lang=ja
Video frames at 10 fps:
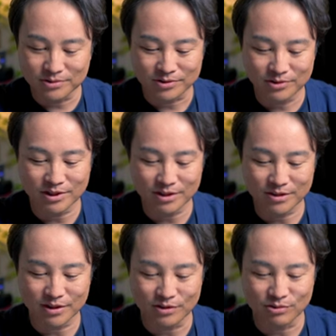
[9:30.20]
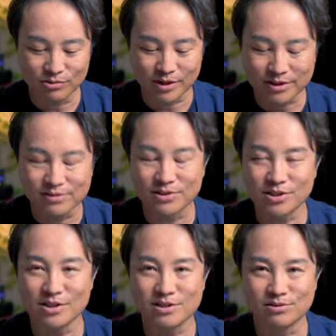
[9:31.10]
く少ないっていうのが S
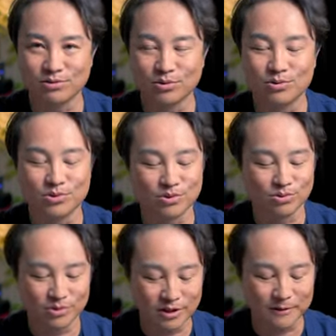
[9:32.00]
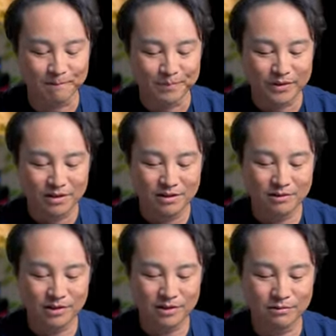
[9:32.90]
シリーズの特徴で、
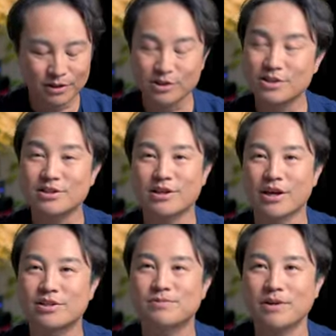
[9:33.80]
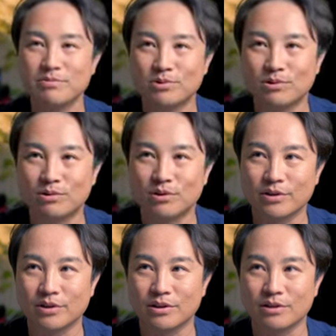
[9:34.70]
あ私以前に エスファイブ の、
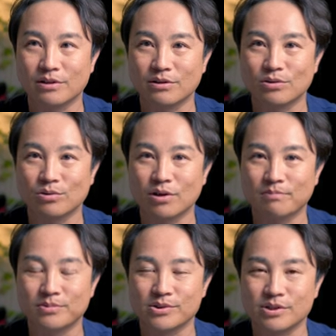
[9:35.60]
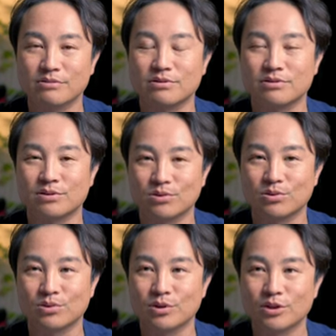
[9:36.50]
えー、動画アップしてるんですけ
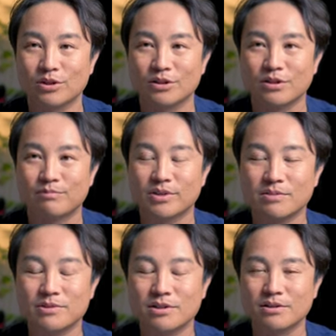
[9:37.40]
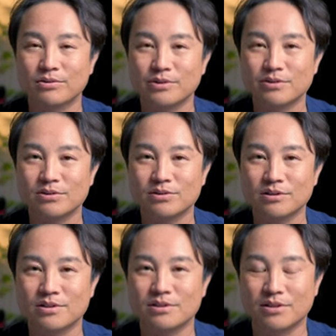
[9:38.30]
ど、めちゃめちゃノイズ少な
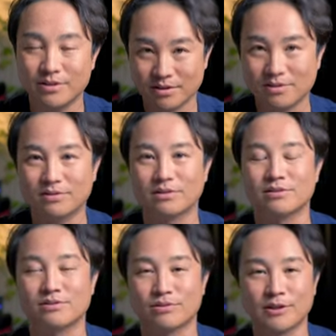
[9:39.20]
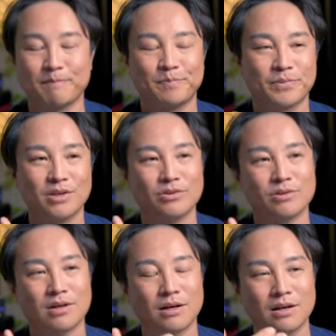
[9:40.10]
くて使いやすかったんですよね。なんとい
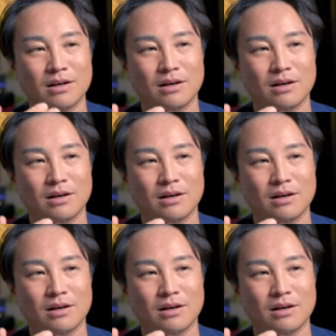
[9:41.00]
うか、